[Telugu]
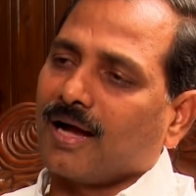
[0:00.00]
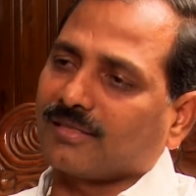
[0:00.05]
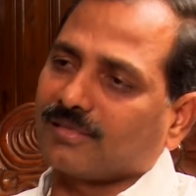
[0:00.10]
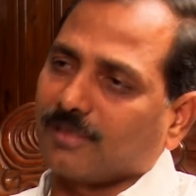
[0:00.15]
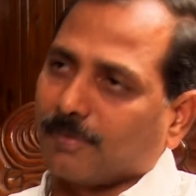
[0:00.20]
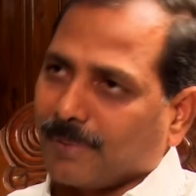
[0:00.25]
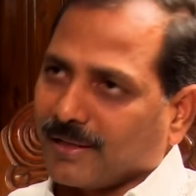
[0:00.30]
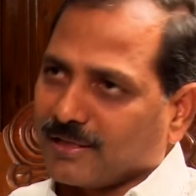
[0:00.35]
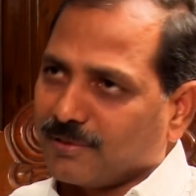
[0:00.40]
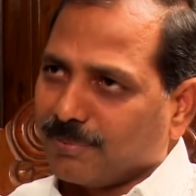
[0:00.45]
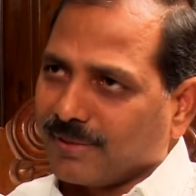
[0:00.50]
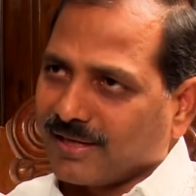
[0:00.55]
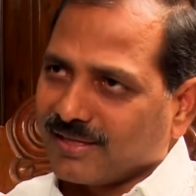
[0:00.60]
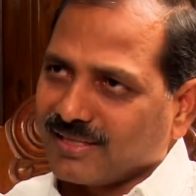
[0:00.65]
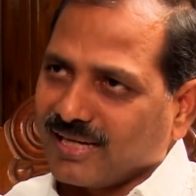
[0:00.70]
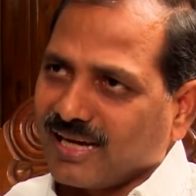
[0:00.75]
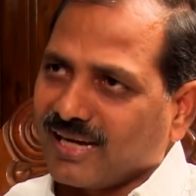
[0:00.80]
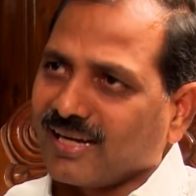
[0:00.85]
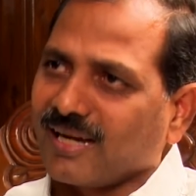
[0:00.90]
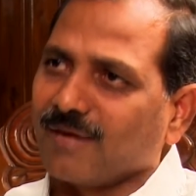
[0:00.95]
అసలు
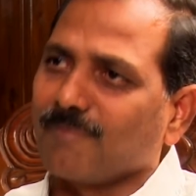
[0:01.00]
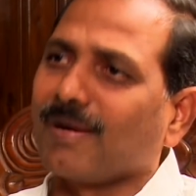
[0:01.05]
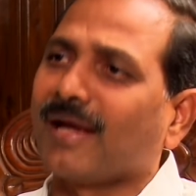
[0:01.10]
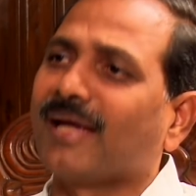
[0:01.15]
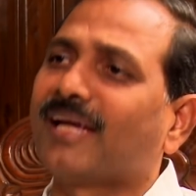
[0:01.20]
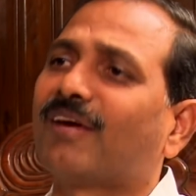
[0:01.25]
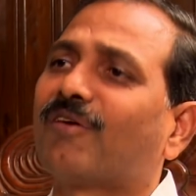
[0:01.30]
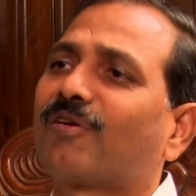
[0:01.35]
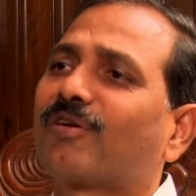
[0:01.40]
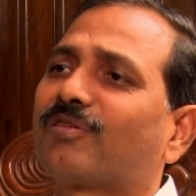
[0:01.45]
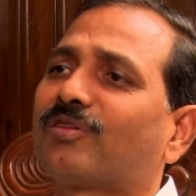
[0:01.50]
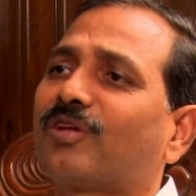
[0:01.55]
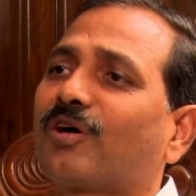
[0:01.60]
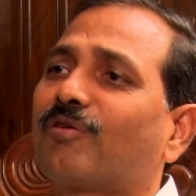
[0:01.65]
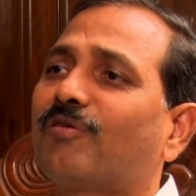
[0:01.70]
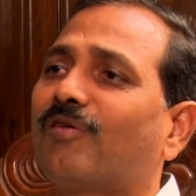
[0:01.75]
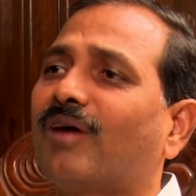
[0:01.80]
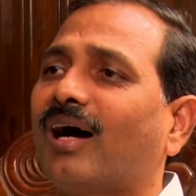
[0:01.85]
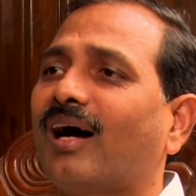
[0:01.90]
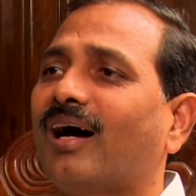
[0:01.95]
ప్రతిపక్షానికే మైక్ ఇవ్వటం
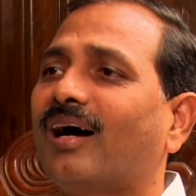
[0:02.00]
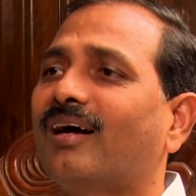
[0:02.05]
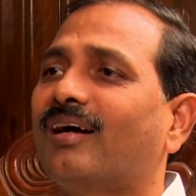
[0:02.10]
తక్కువ